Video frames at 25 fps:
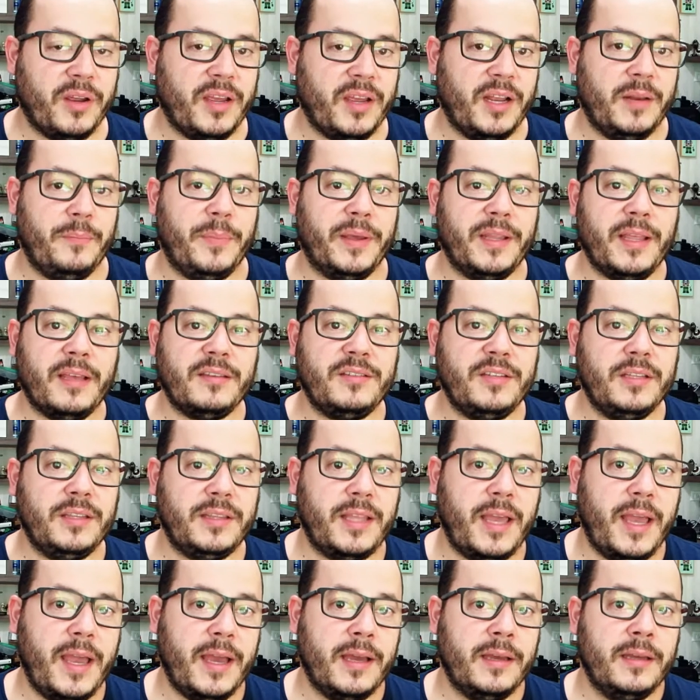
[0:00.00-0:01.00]
aquele pedaço de
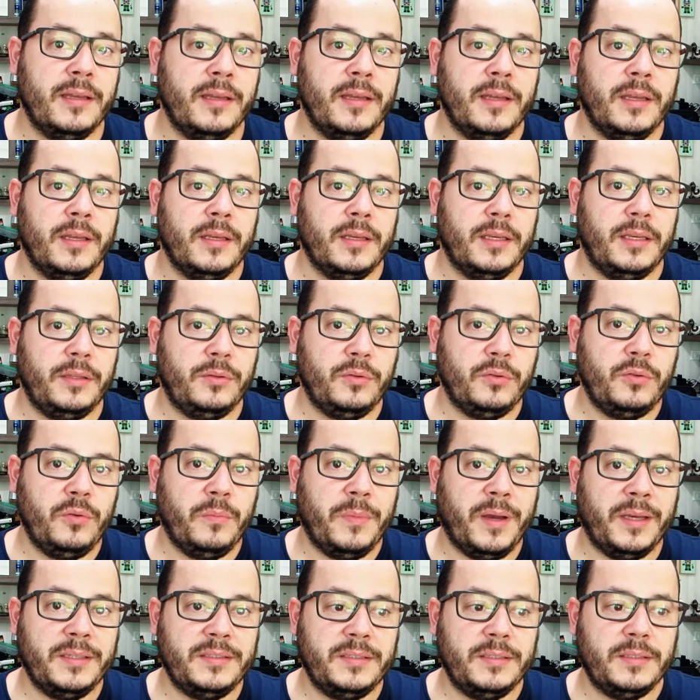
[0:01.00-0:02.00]
terra e tudo
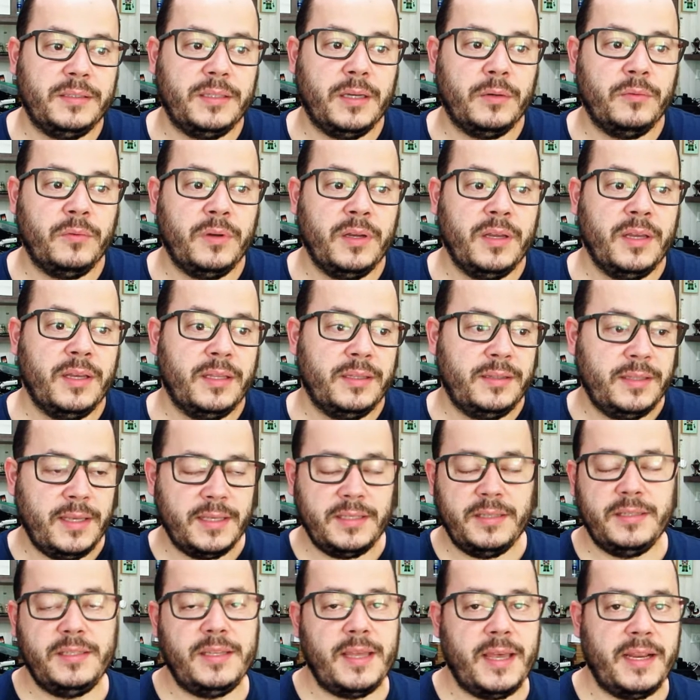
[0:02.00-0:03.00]
mais. Então,
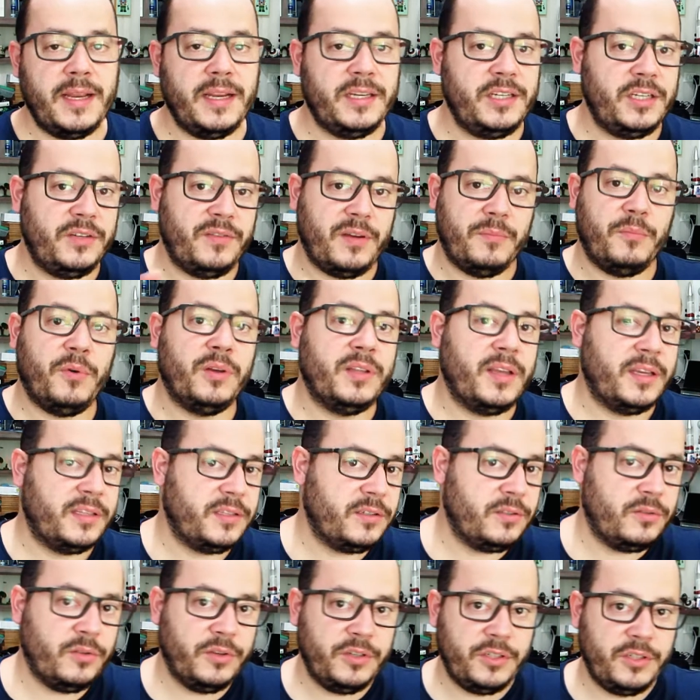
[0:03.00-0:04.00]
nessa série a gente vai abordar
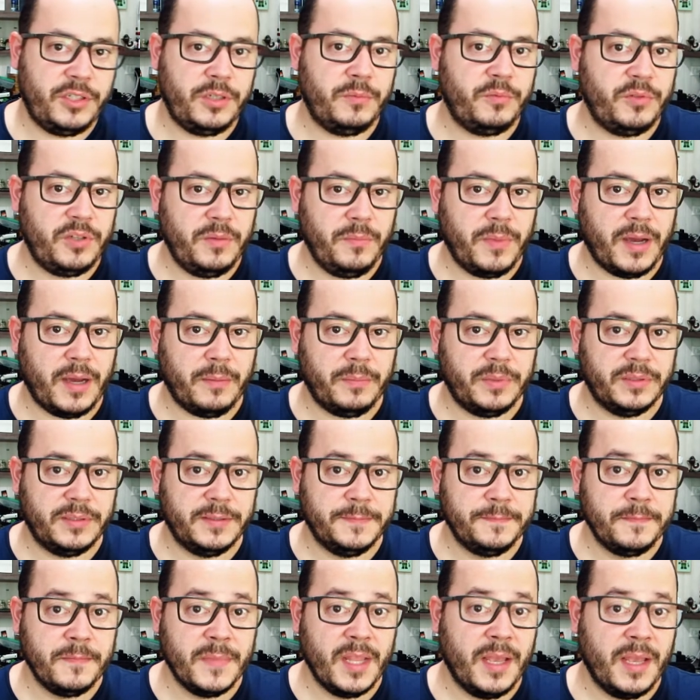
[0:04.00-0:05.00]
esses dois tipos de mapas.
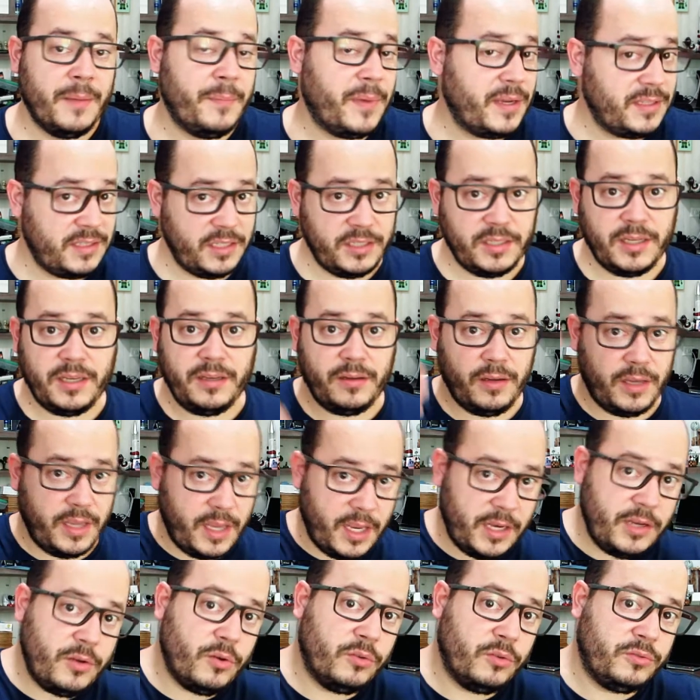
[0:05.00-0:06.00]
Mas existem
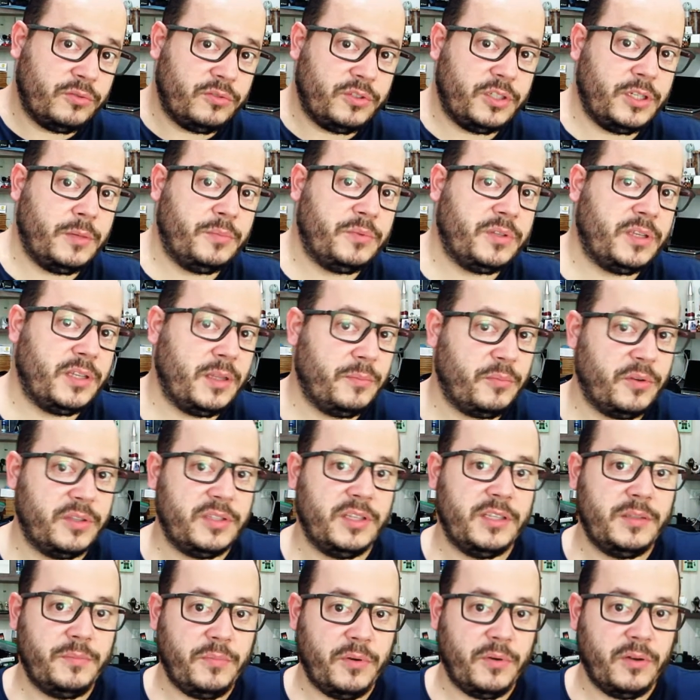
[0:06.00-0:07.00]
N outros tipos que depois
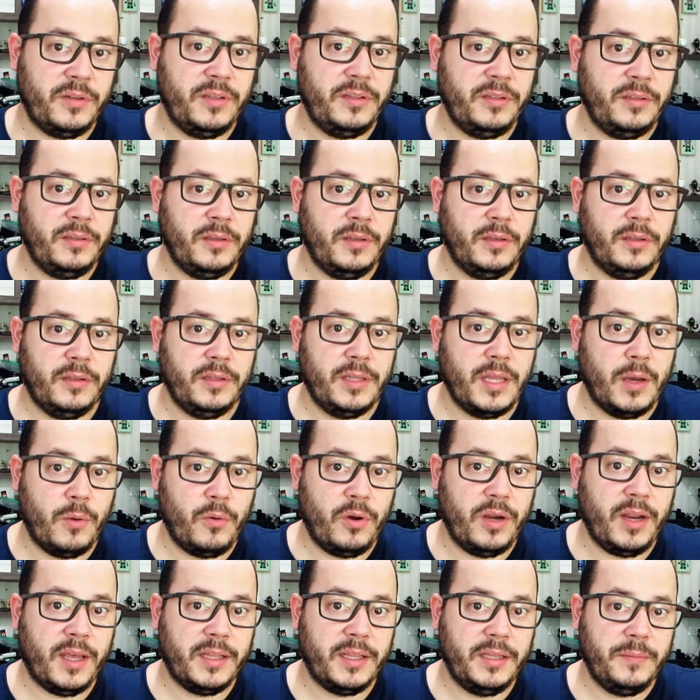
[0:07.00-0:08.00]
vocês podem dar uma
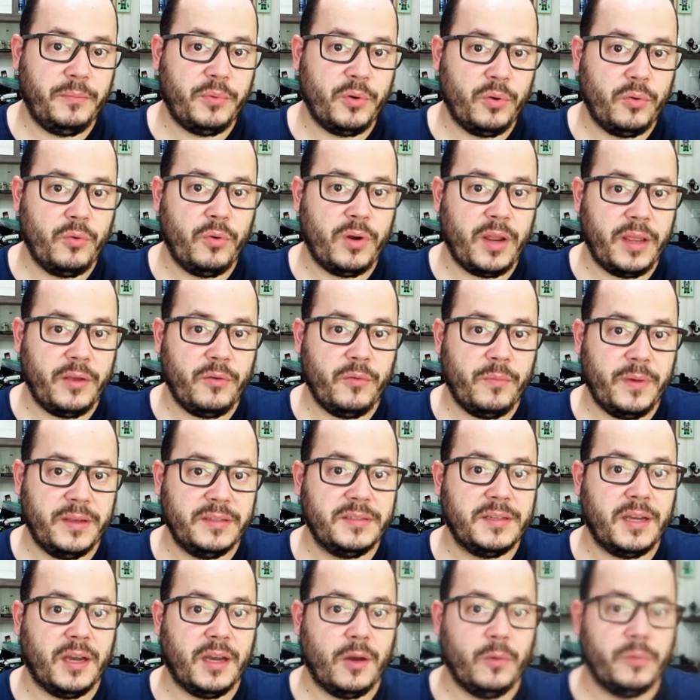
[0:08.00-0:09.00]
olhada e procurar aí com mais
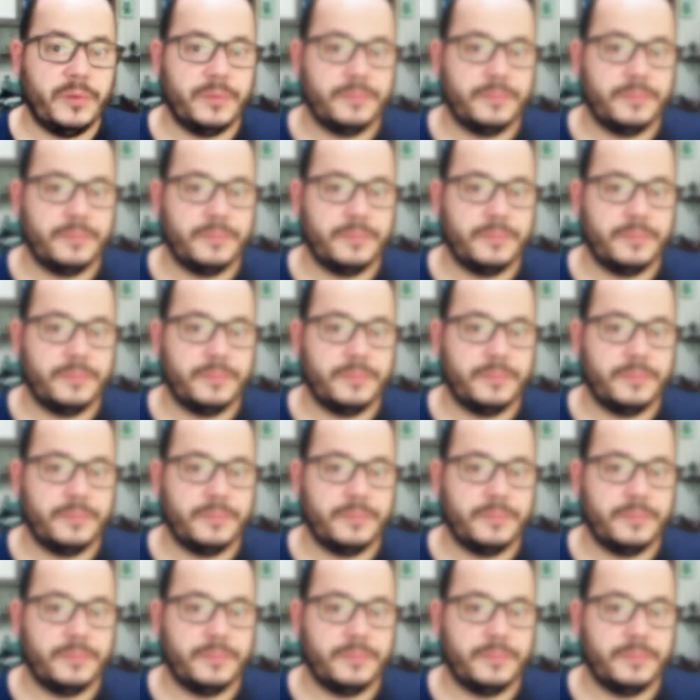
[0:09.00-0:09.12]
calma,